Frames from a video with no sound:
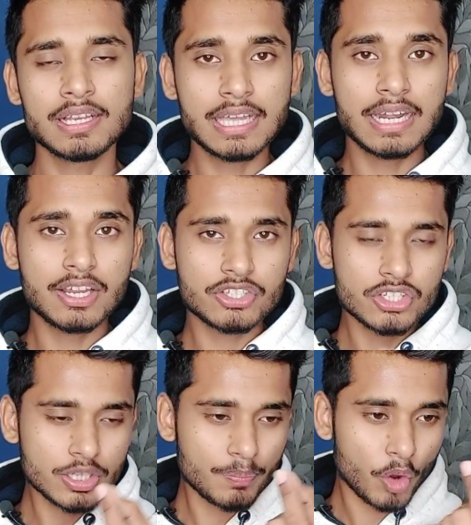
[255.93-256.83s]
कि
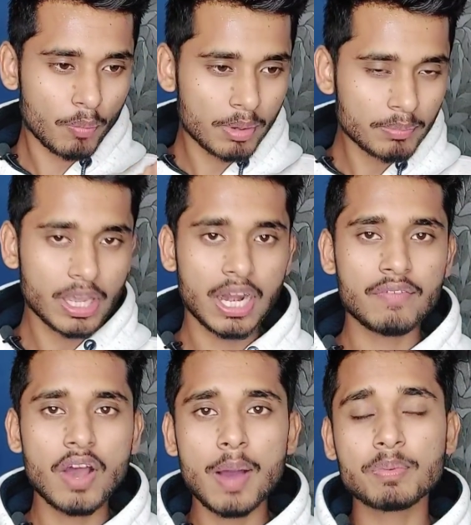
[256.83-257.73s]
रिलेशनशिप प्रॉब्लम के
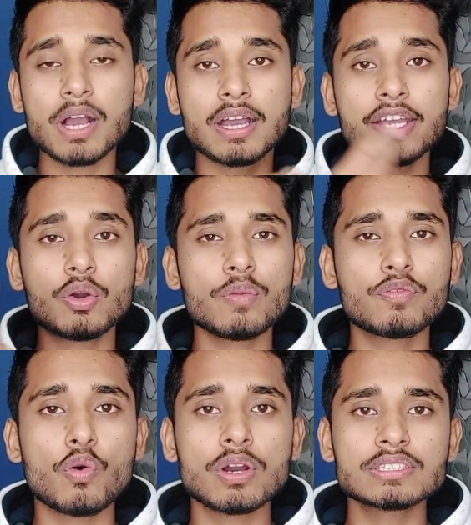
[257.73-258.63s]
अलावा आपका कई और
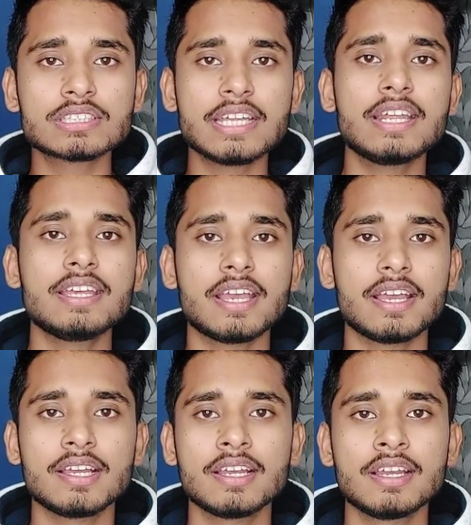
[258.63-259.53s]
फोकस ही नहीं
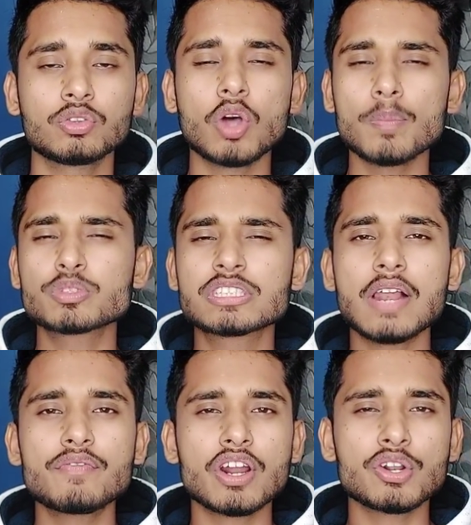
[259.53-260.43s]
है तो आप
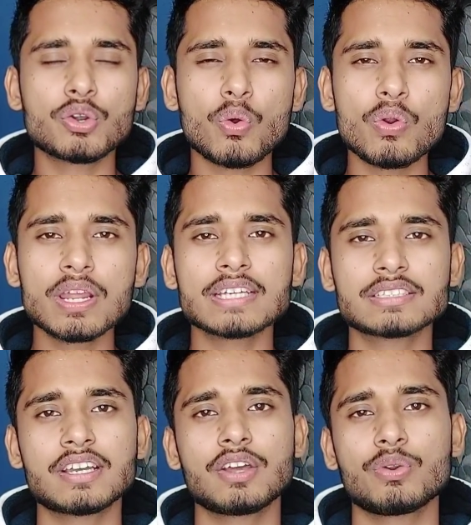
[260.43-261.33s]
सेल्फ कंट्रोल
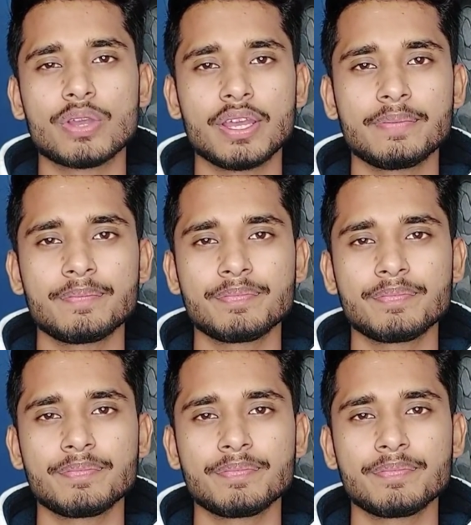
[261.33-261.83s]
कैसे करोगे